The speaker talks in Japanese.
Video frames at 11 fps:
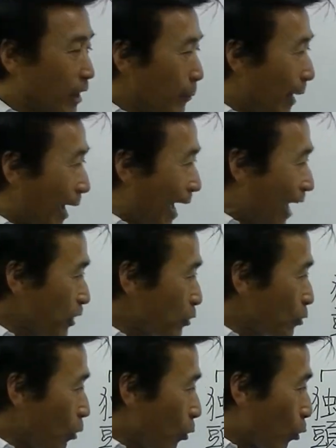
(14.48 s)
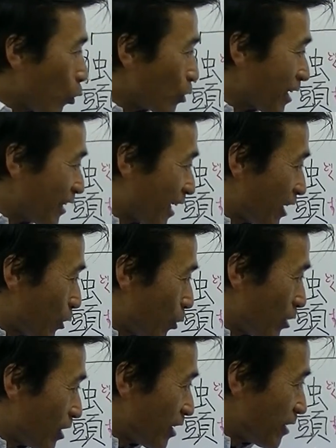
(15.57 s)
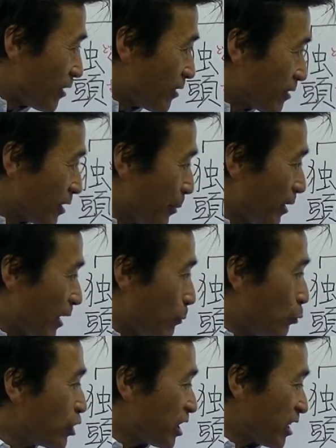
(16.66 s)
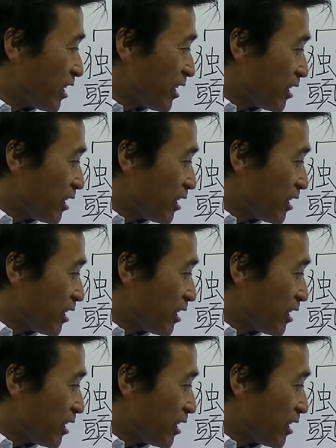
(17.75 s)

まあ、悪を起こさないようにせめて向き